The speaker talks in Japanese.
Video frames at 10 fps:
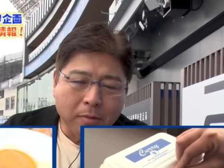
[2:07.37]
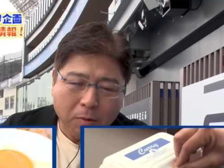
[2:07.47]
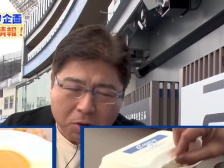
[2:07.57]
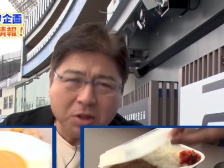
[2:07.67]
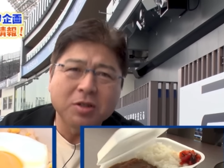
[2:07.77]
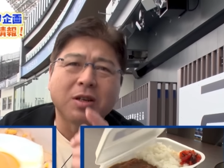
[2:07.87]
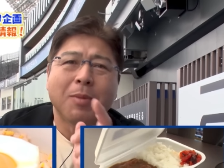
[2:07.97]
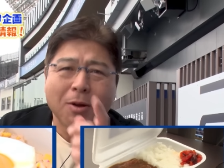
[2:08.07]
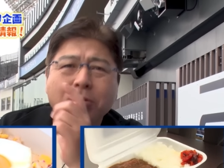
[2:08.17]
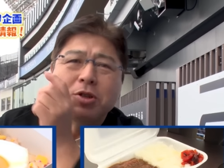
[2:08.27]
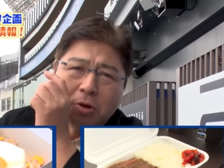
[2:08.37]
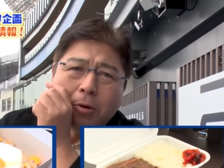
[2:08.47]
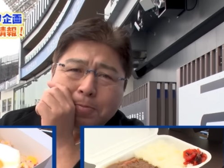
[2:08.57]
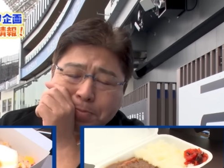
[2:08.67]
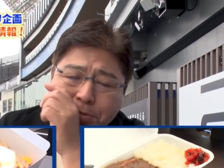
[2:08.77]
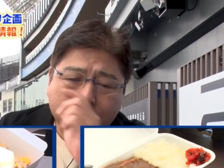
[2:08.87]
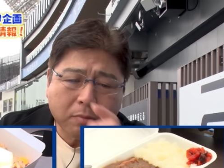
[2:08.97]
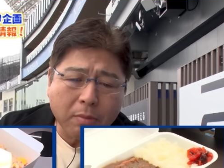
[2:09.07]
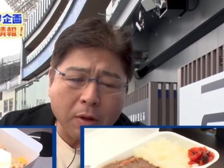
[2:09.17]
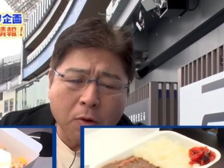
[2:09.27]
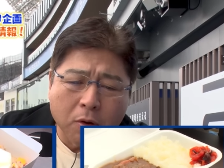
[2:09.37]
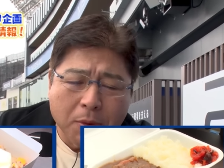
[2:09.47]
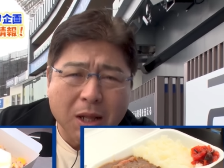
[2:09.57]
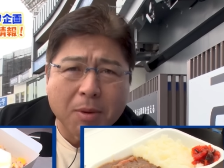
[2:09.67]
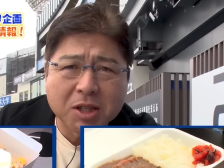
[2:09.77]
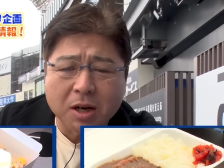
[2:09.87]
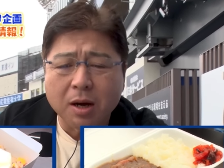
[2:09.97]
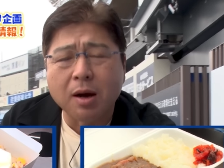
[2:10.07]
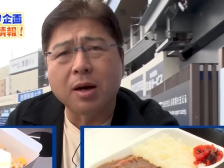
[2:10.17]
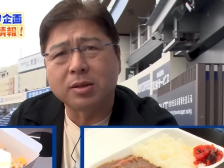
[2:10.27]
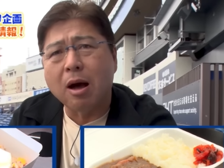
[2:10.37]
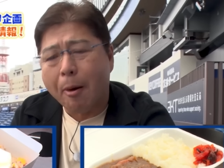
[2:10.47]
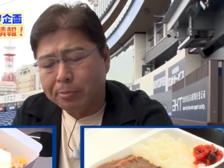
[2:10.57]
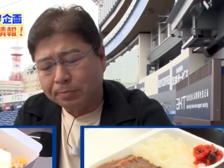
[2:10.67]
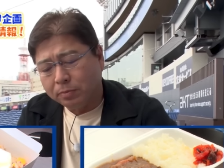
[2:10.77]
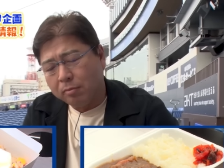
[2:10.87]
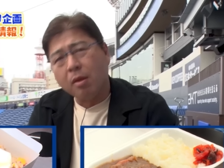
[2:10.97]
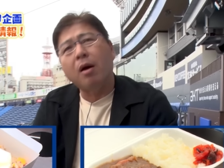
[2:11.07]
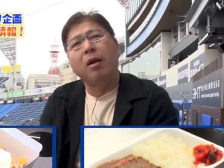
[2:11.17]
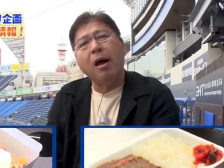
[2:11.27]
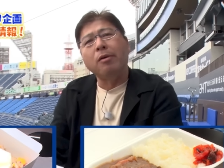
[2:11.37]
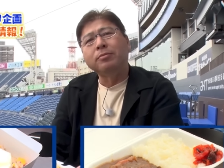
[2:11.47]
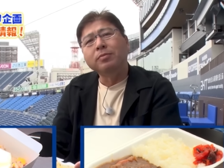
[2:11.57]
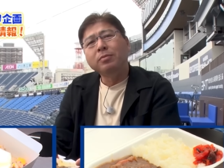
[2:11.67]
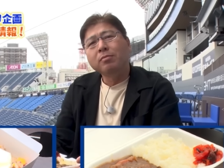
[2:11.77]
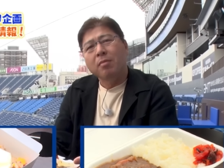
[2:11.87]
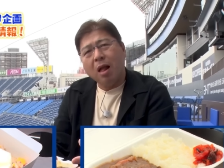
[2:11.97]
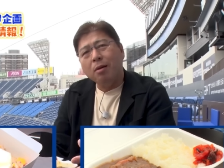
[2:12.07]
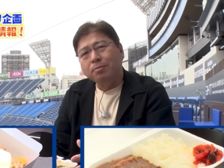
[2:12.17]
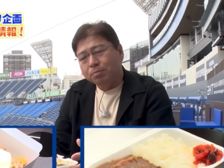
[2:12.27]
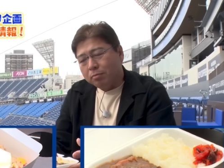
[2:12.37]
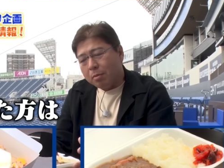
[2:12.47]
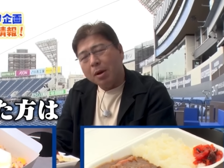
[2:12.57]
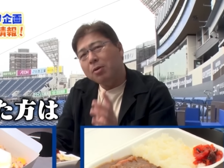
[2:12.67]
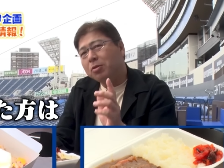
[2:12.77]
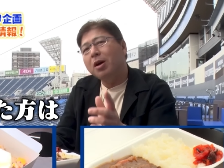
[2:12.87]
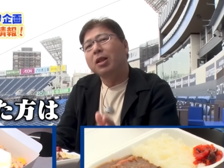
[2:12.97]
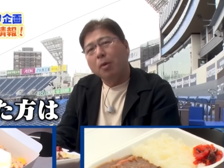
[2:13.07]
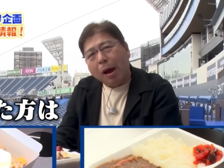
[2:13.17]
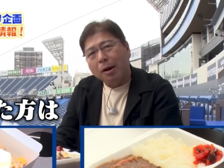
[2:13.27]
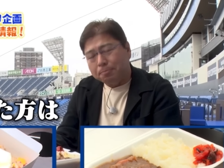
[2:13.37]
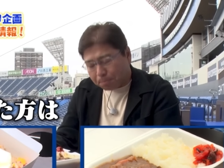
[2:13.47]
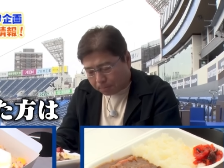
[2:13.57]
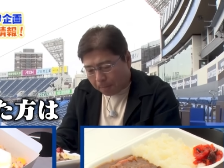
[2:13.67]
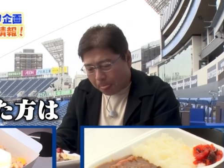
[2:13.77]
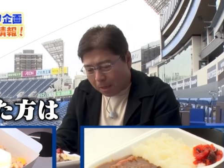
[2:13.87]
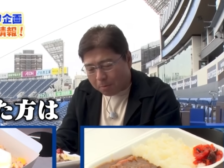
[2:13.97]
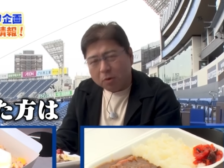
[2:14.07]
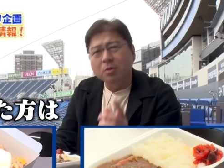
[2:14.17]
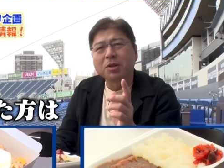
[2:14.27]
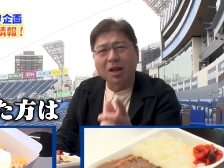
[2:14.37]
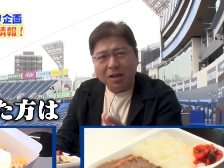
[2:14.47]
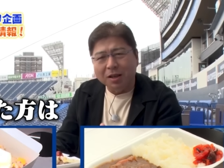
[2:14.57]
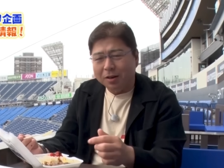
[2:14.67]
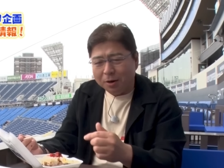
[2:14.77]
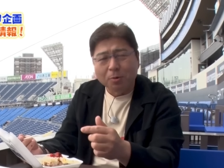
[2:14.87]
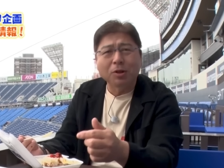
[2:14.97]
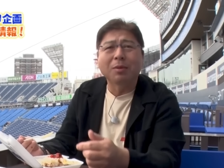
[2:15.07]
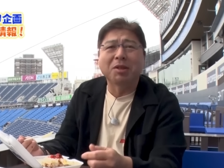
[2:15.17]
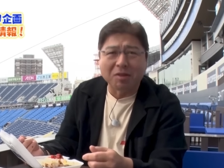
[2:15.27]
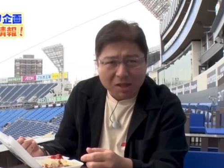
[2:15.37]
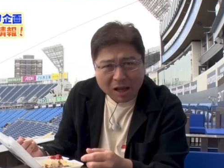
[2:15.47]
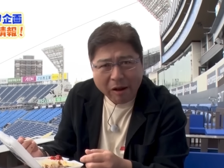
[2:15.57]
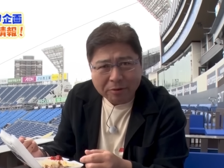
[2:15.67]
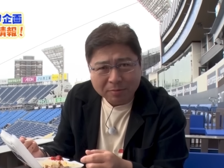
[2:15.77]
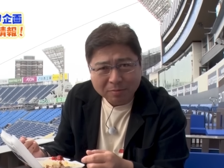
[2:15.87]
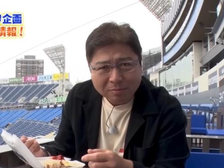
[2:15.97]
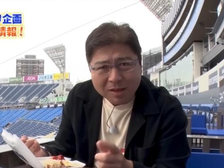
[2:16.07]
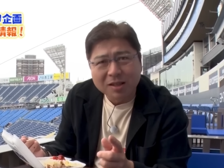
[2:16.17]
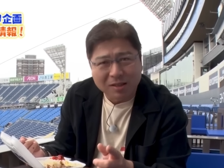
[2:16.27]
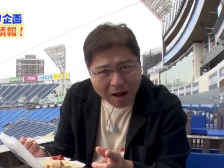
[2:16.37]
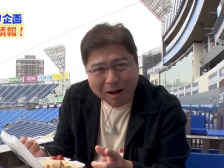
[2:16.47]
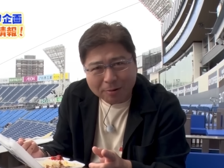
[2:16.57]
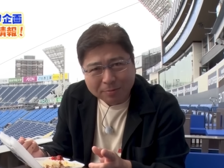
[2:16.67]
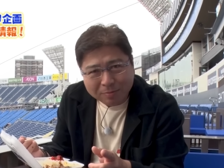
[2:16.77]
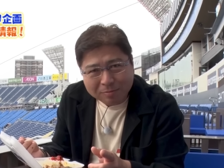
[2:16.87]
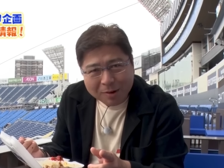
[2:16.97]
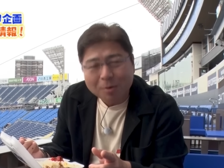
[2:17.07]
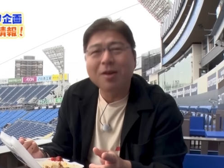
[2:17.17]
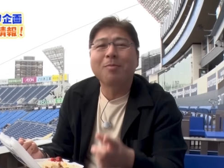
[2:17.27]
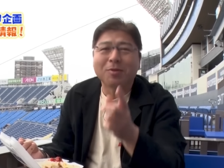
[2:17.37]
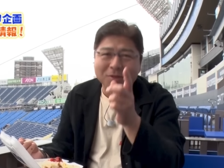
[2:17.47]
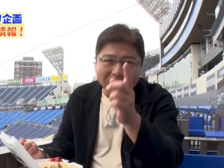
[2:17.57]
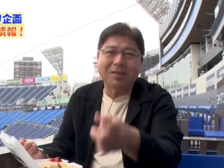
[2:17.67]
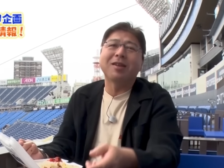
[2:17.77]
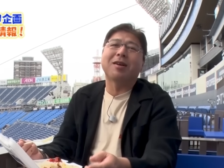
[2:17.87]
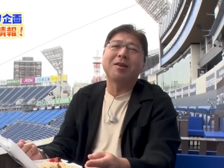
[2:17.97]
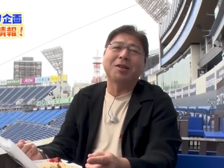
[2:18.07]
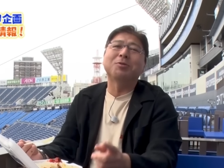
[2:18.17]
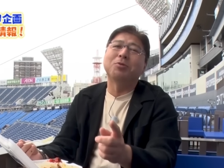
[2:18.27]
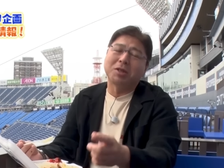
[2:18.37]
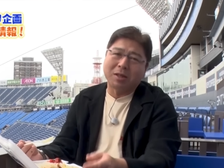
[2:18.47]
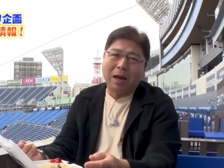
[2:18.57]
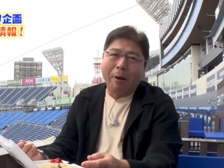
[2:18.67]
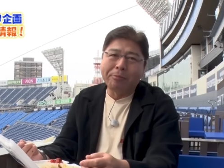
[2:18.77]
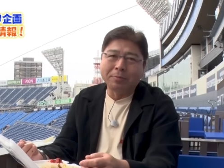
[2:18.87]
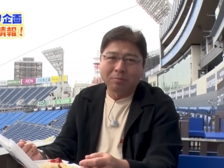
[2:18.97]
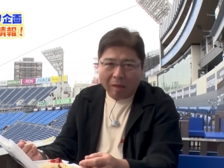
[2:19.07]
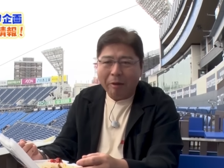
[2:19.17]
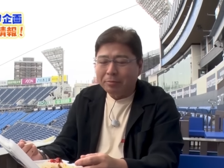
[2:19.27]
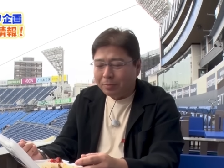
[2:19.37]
どっち行くか迷うでしょこの目玉チャーハンかさカレーね迷った方は僕みたいに両方食べてくださいいいですかこれもう絶対解決法ですからね